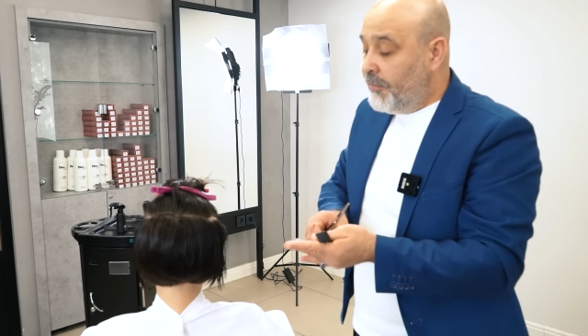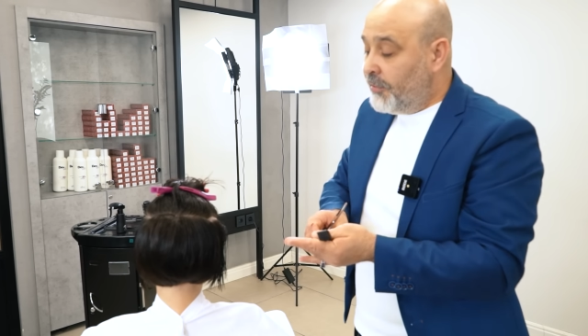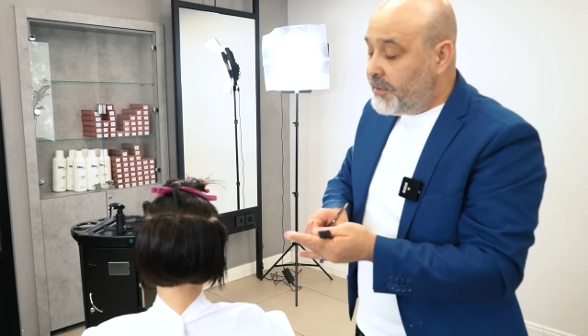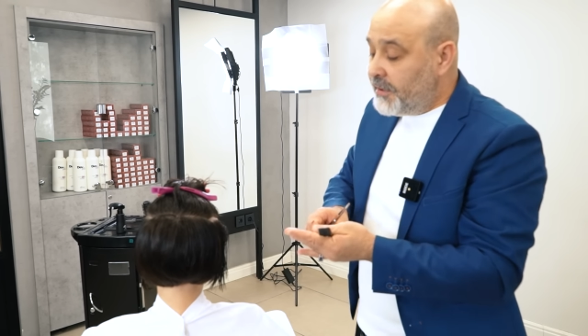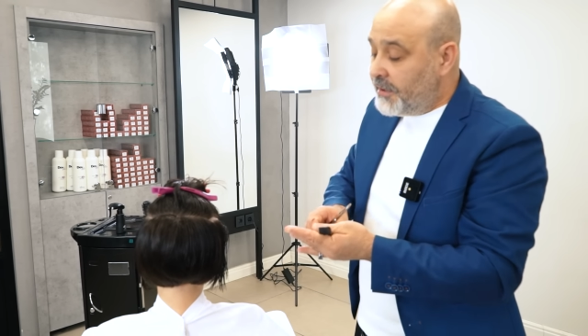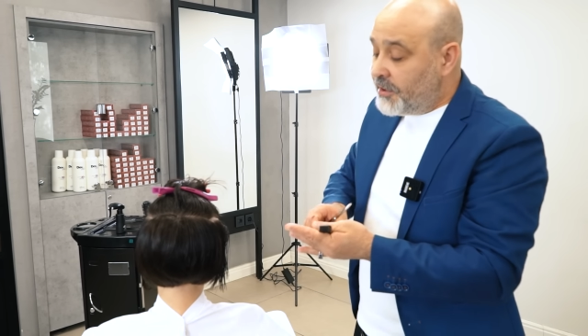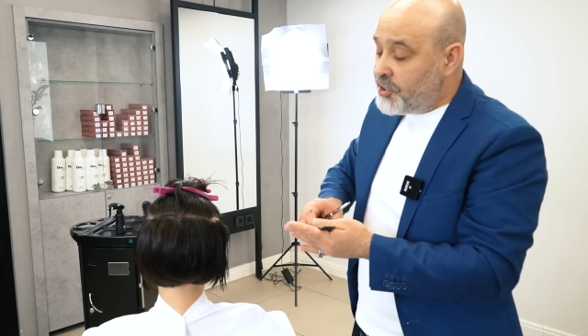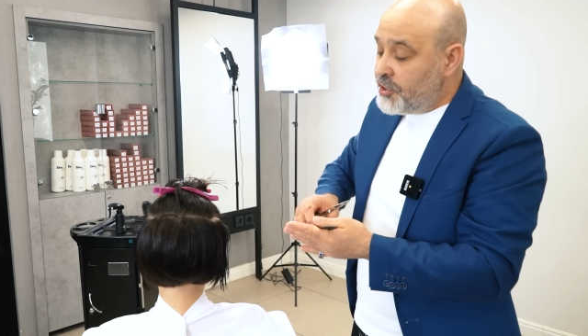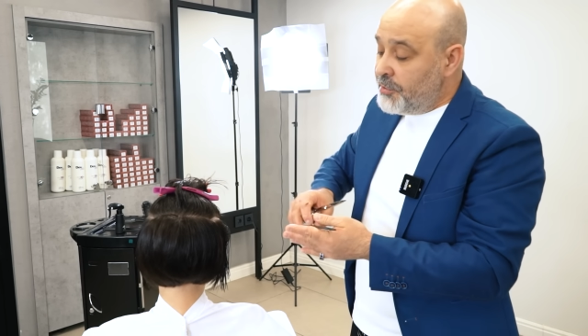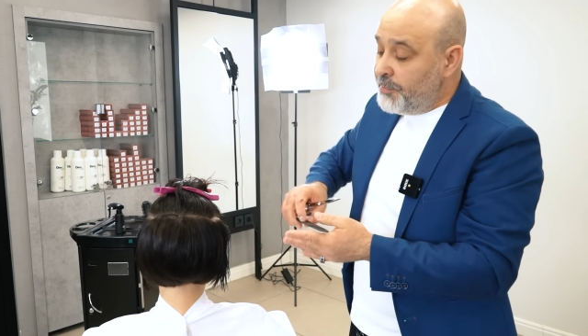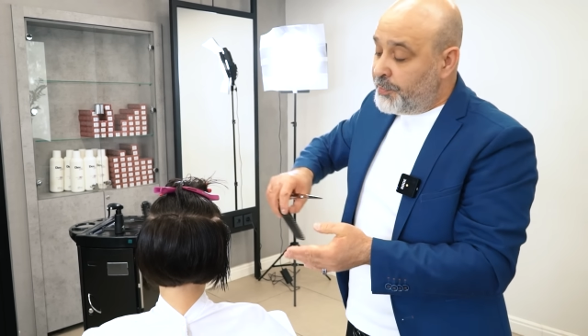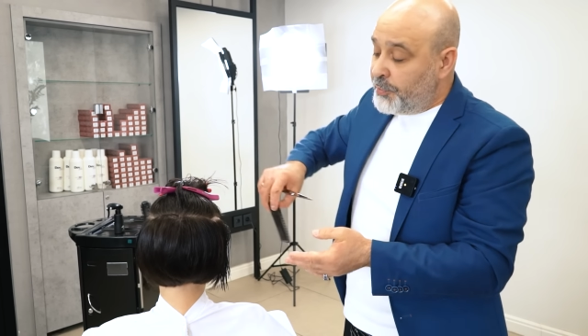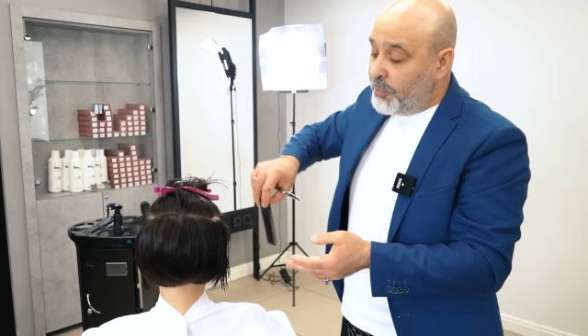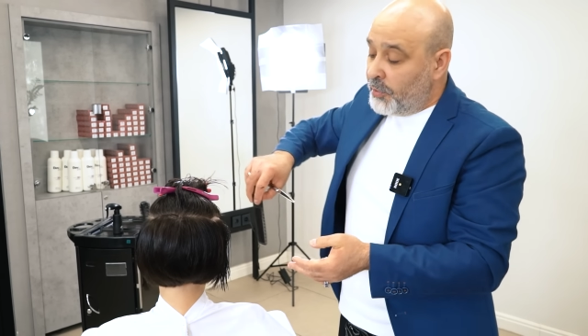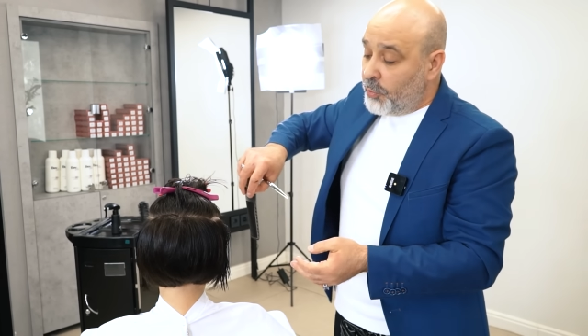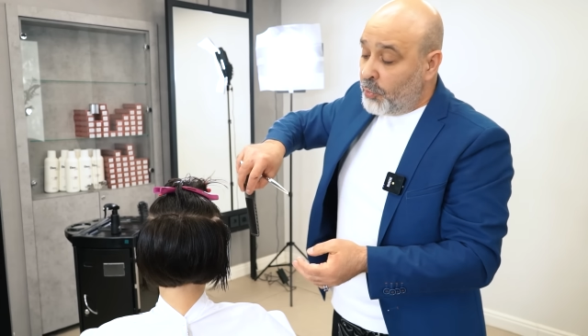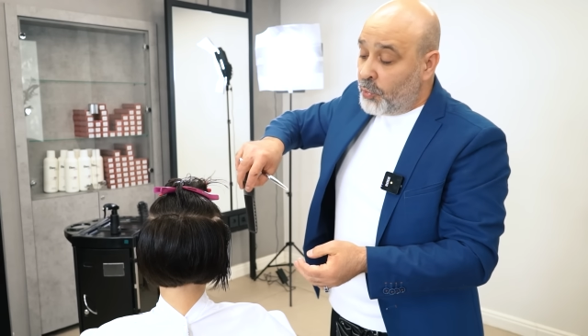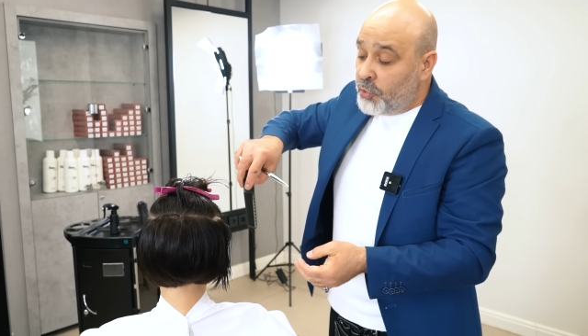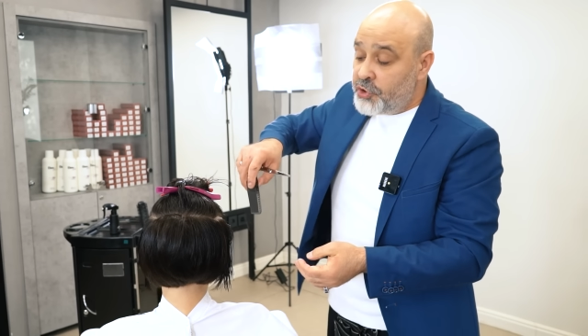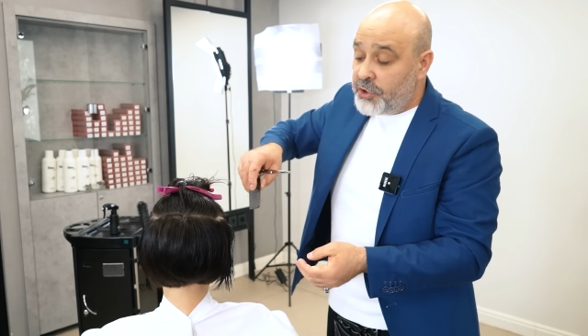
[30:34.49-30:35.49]
вот этот
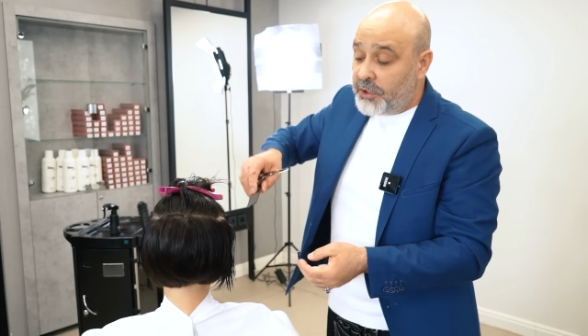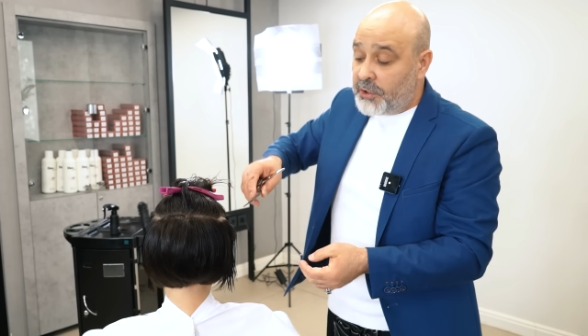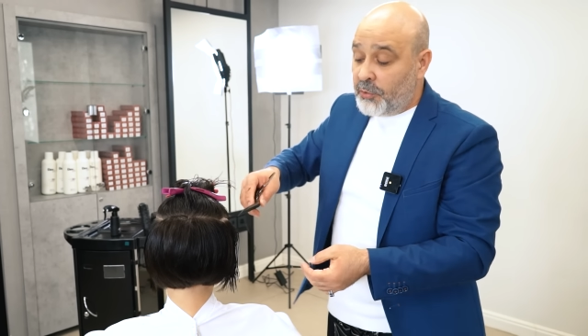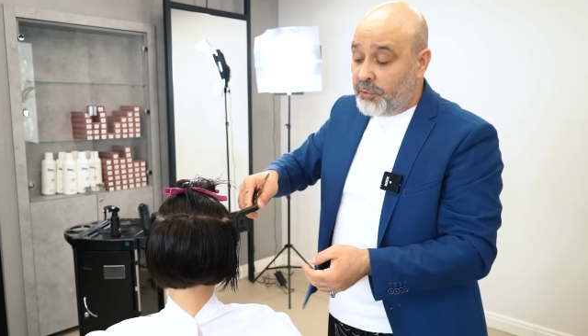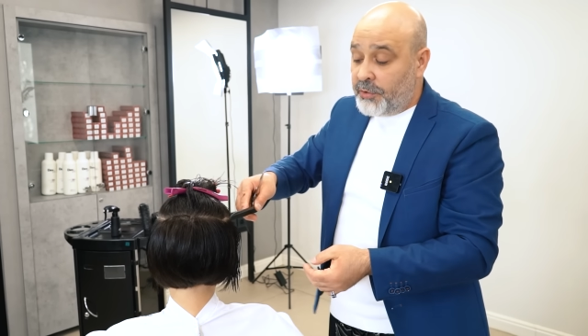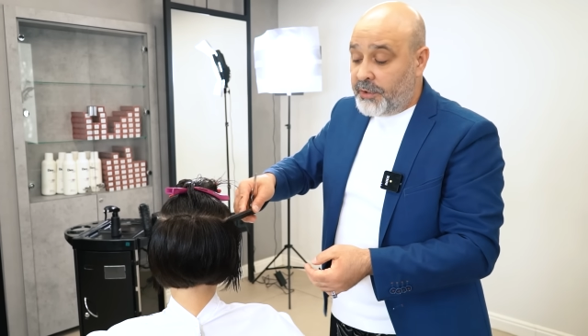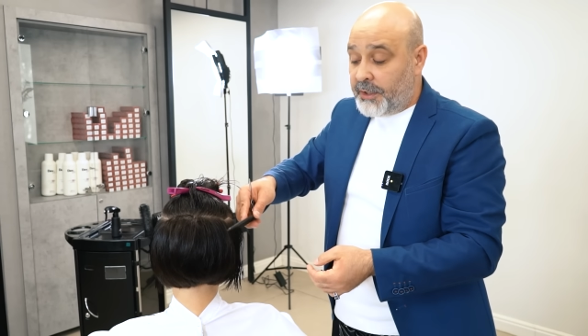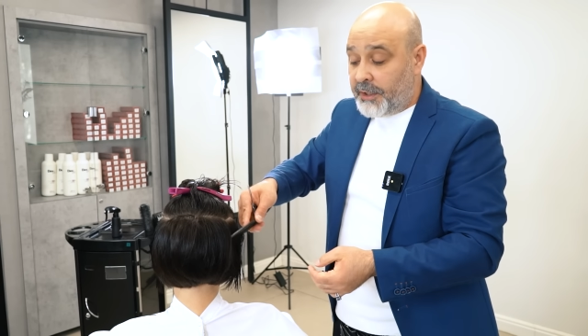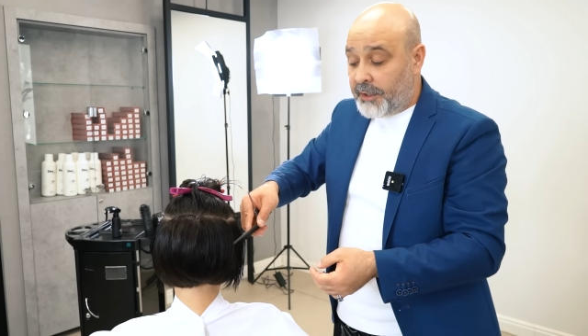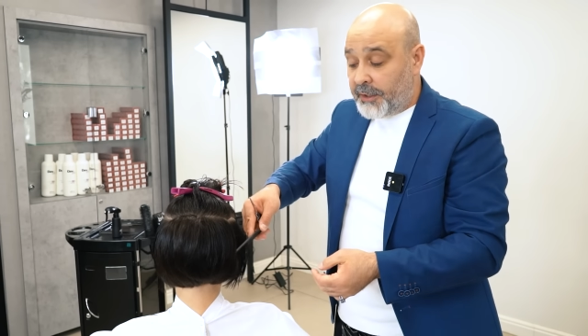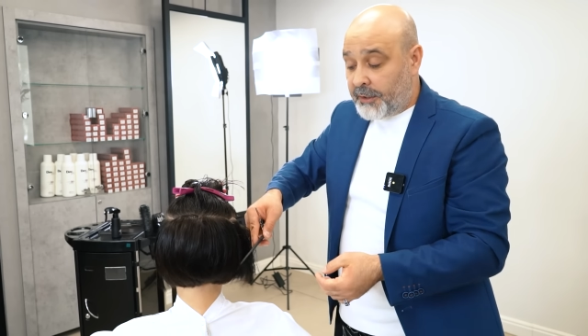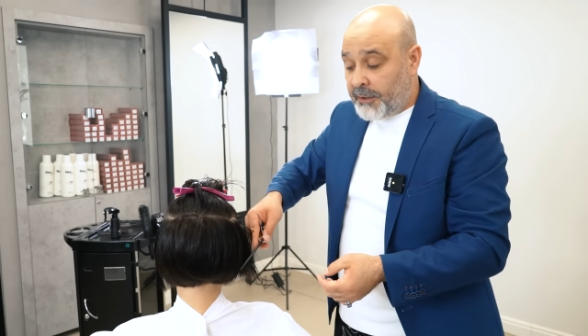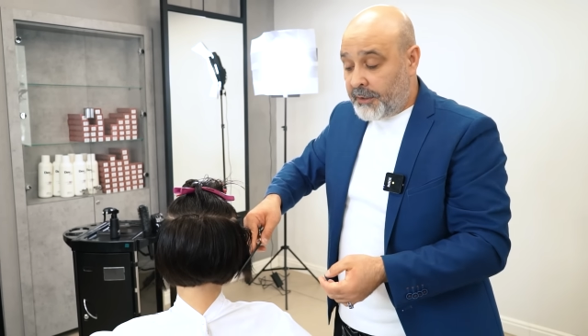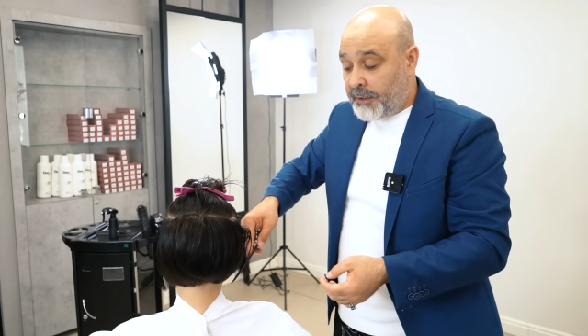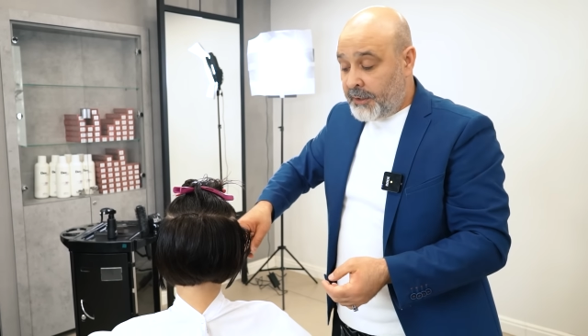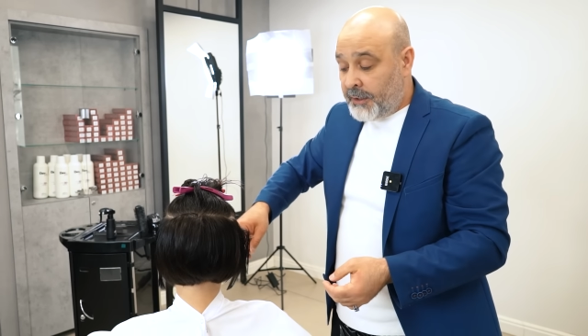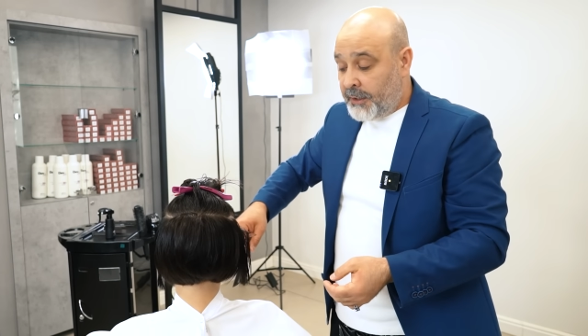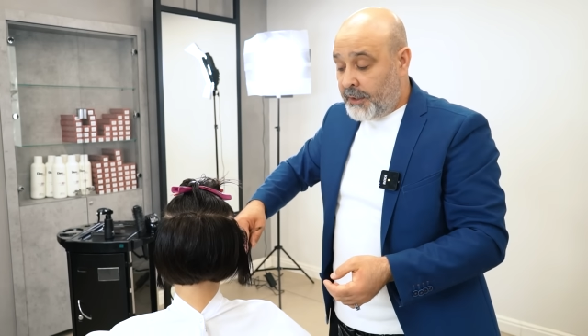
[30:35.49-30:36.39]
чемпион учит людей.